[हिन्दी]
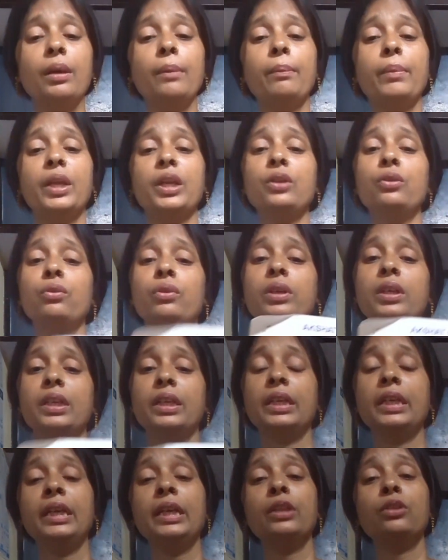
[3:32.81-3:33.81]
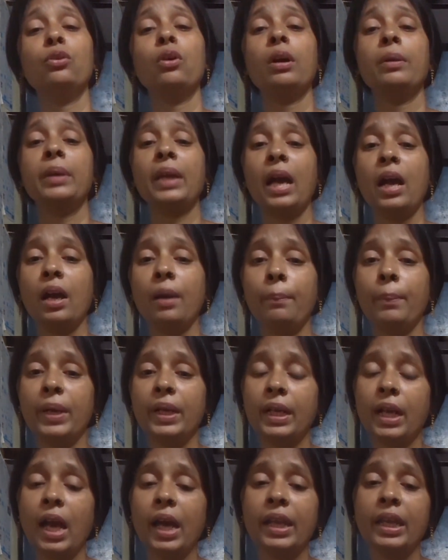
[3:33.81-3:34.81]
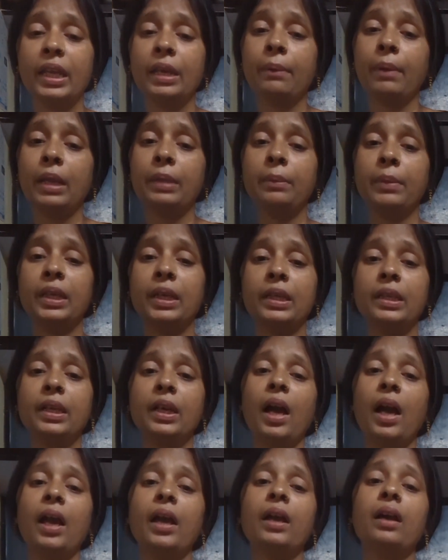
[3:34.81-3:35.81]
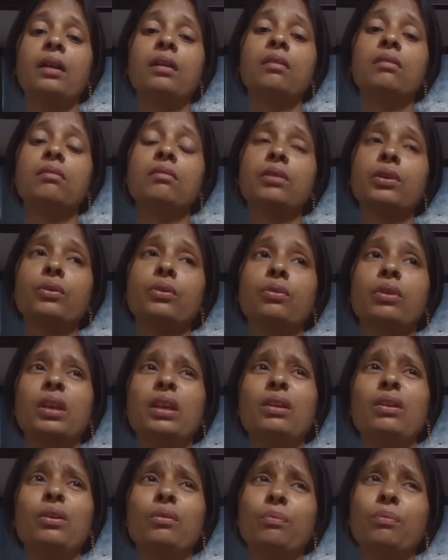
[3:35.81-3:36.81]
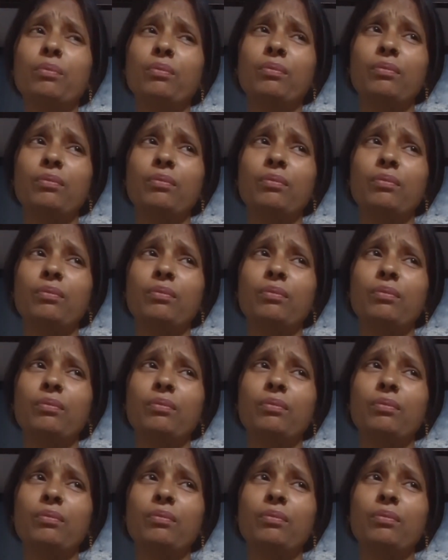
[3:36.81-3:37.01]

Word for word: मैंने दो ये तो यहाँ पटना आने के बाद मैंने दिखाया क्योंकि